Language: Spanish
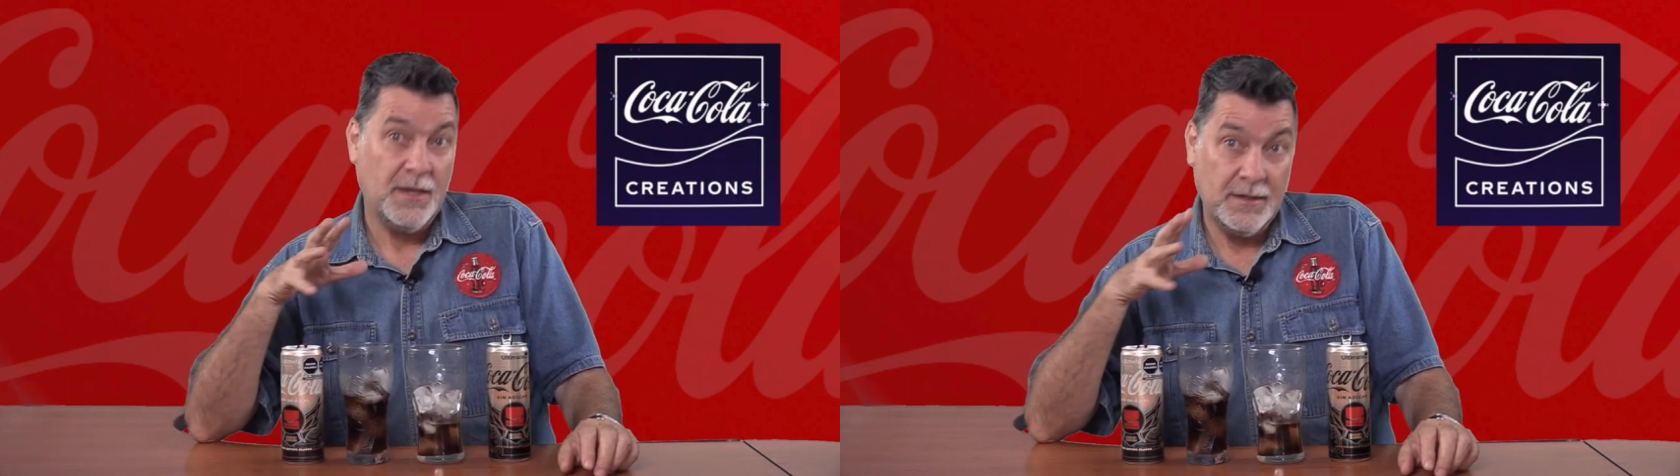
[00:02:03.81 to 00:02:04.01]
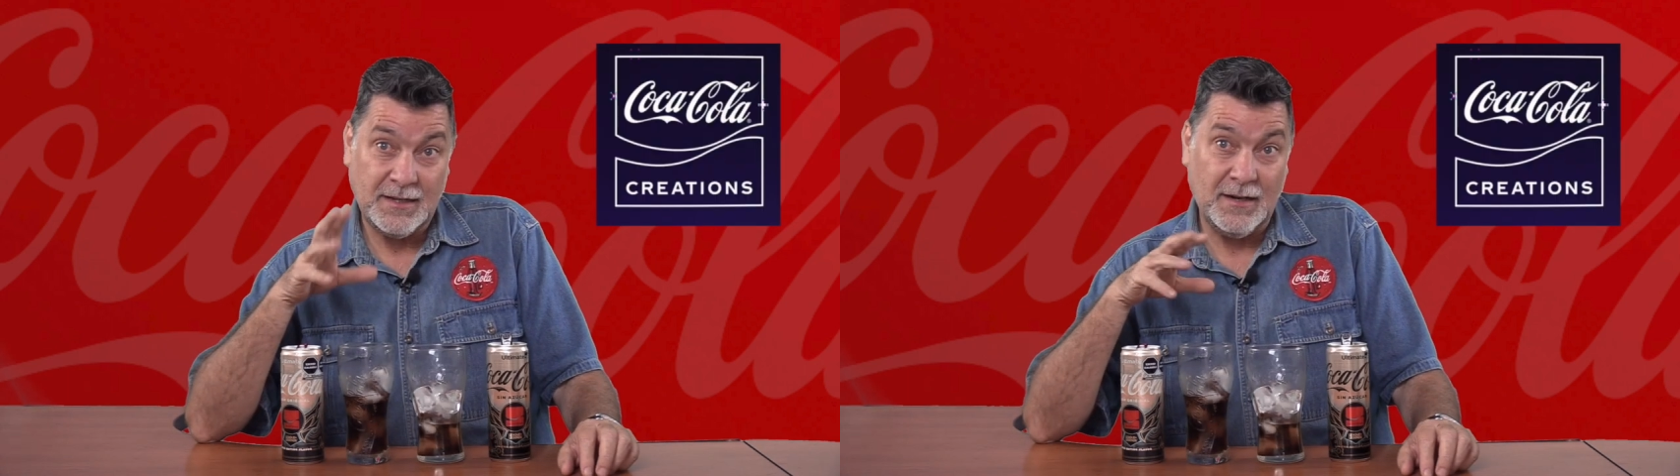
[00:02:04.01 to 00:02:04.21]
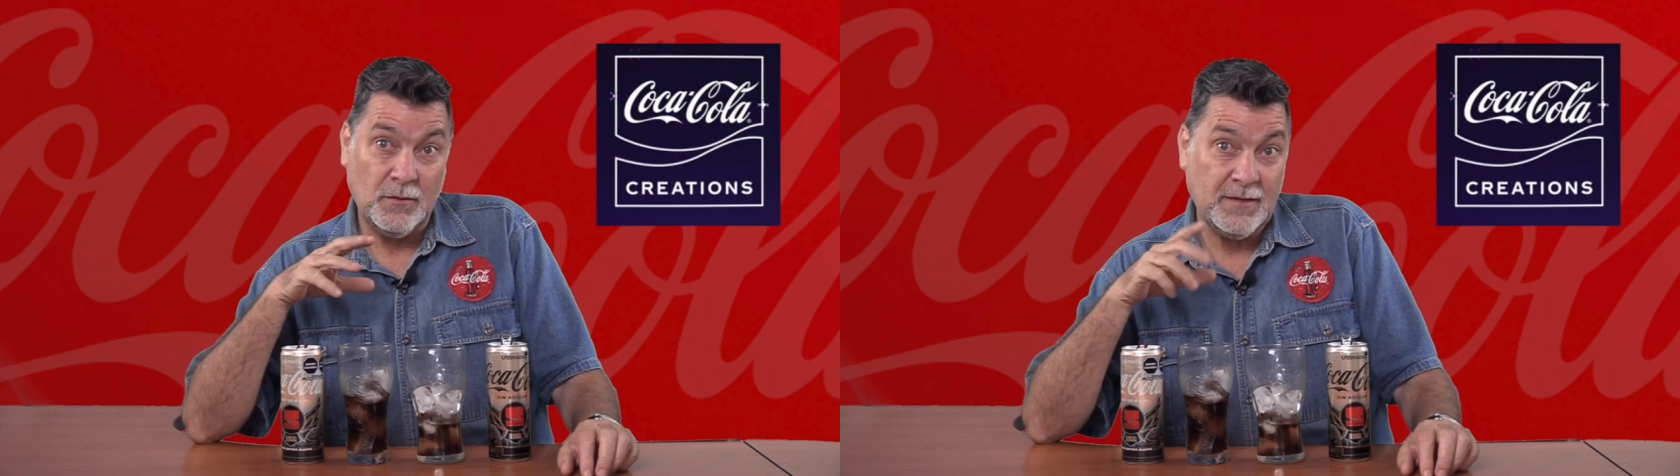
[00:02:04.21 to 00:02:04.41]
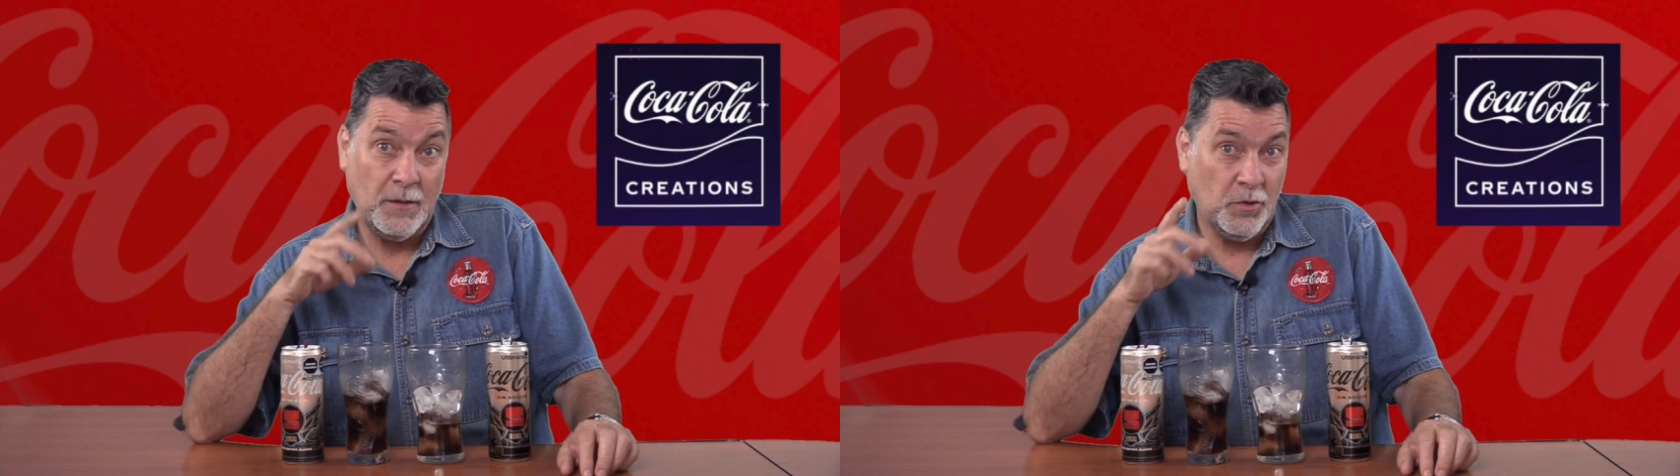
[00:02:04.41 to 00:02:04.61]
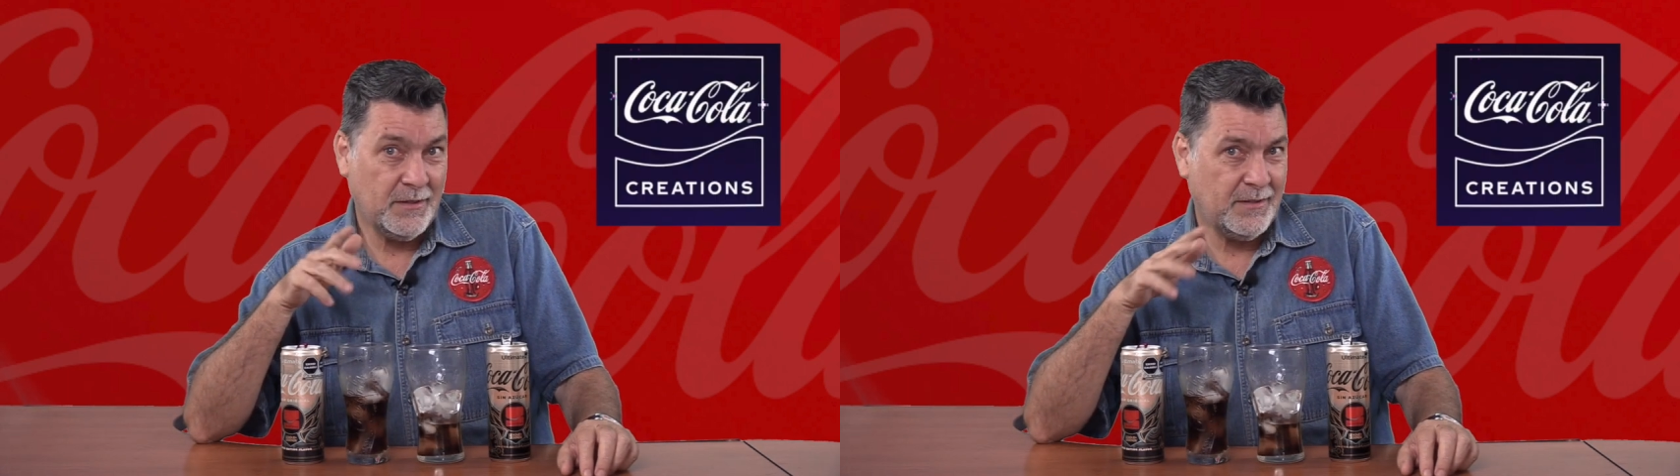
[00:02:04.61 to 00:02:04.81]
Entre los
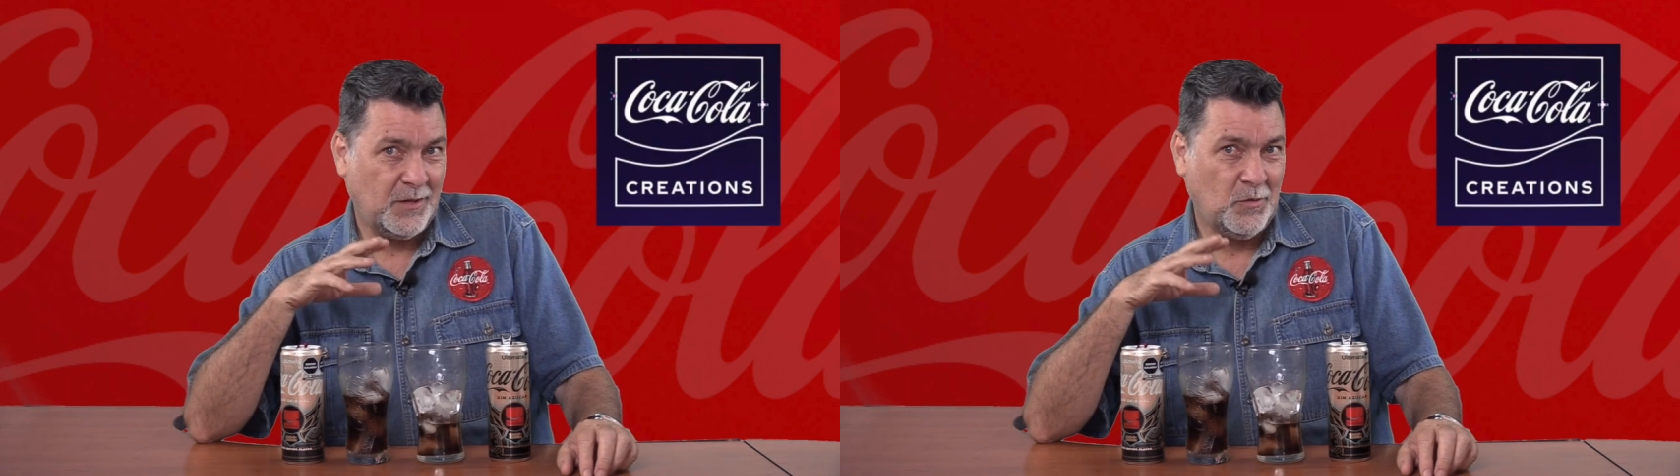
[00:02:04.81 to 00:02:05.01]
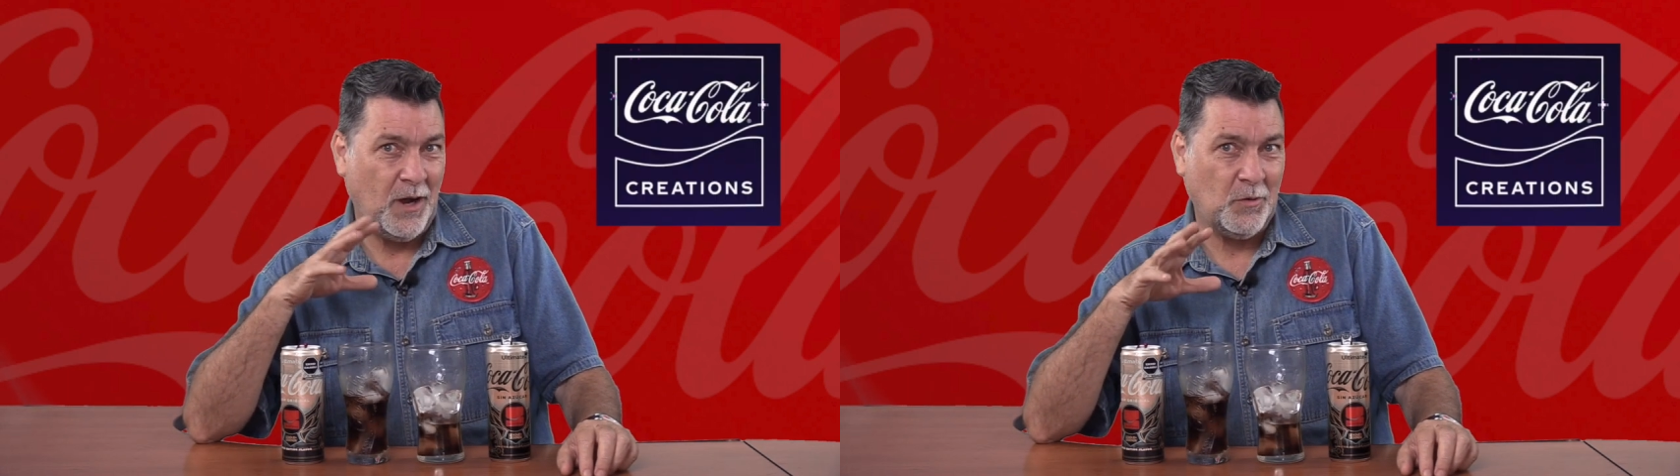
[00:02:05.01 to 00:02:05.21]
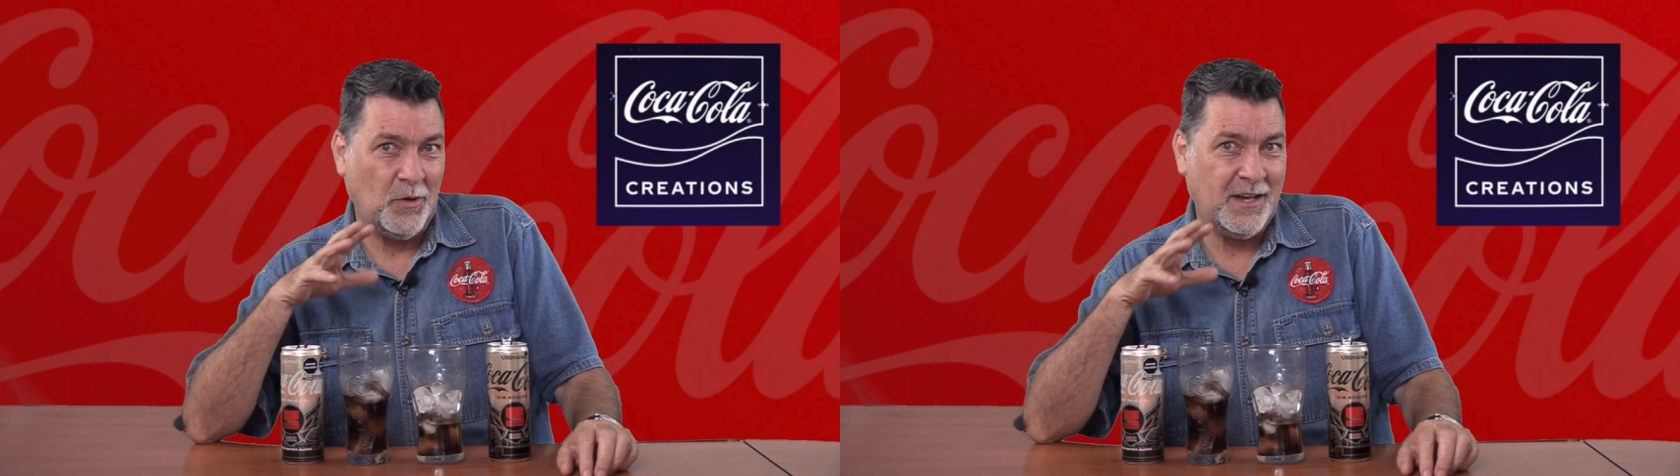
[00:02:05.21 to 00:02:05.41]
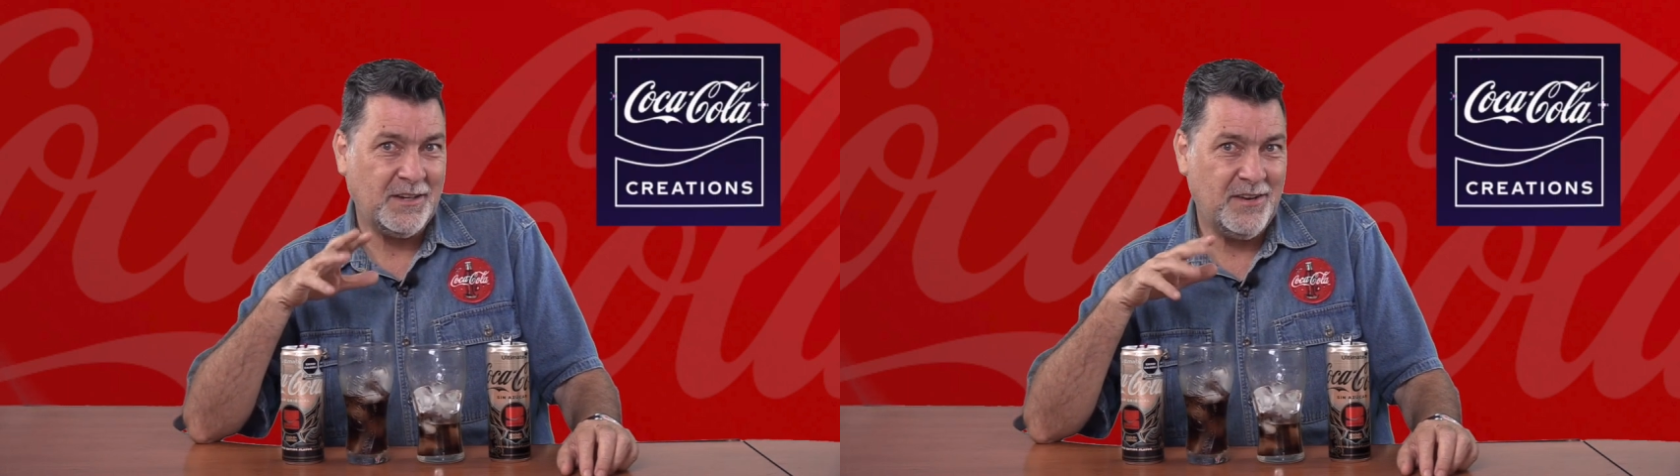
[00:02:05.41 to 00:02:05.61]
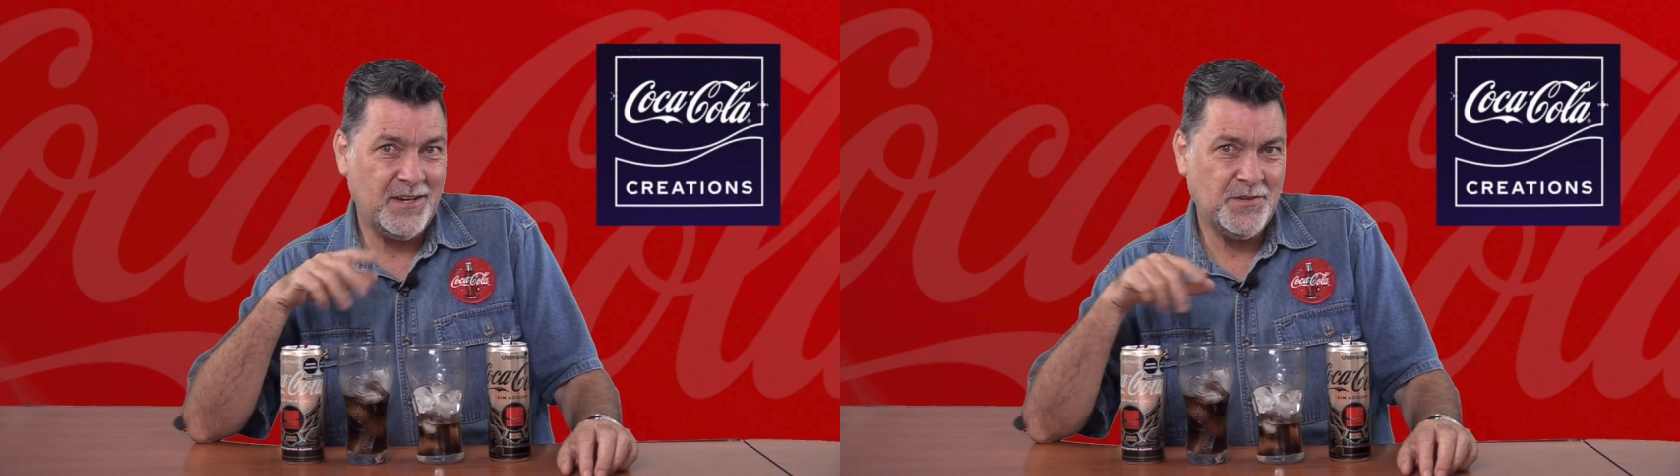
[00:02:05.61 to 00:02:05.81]
sabores de Coca-Cola
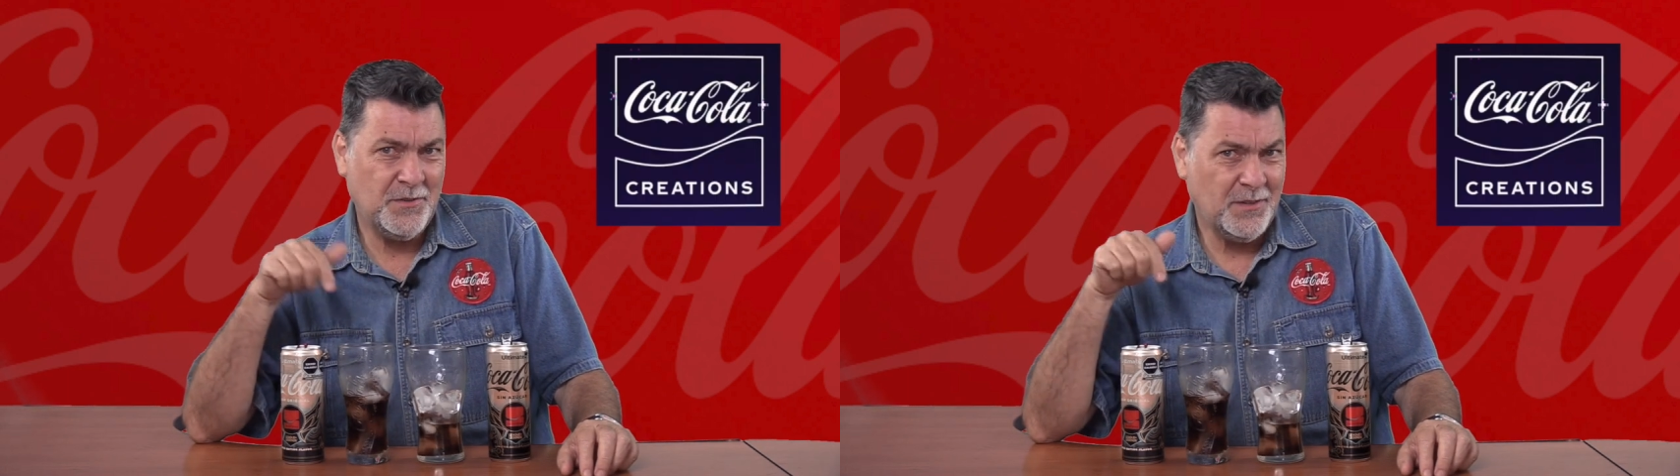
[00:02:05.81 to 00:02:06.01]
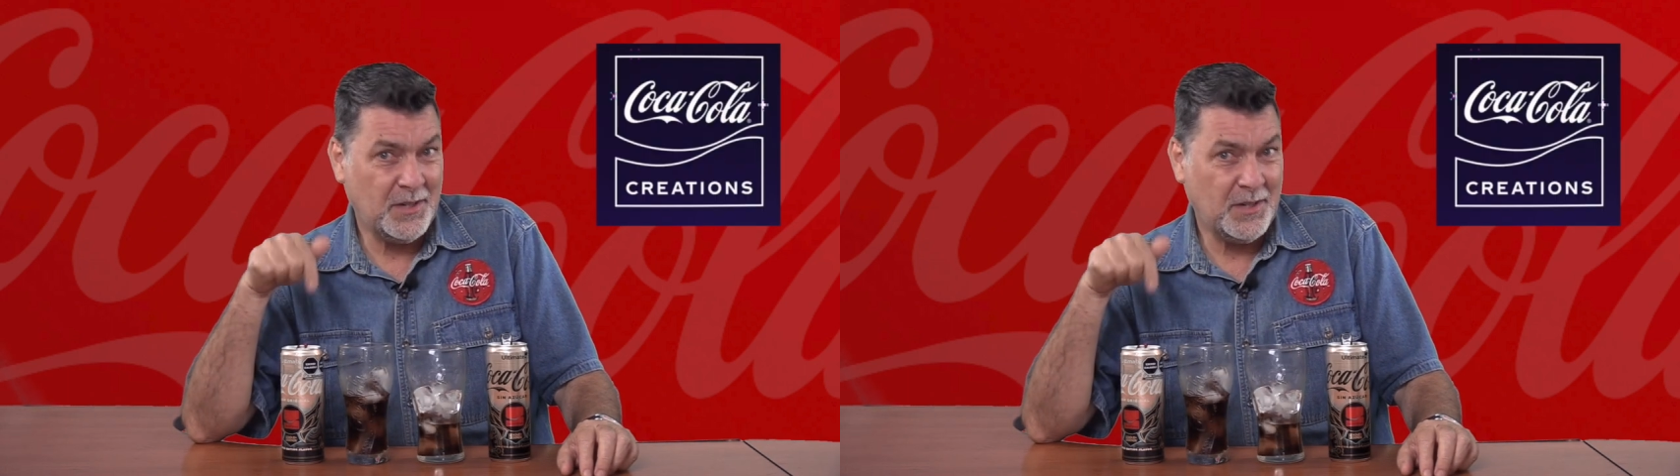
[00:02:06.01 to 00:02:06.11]
Creation,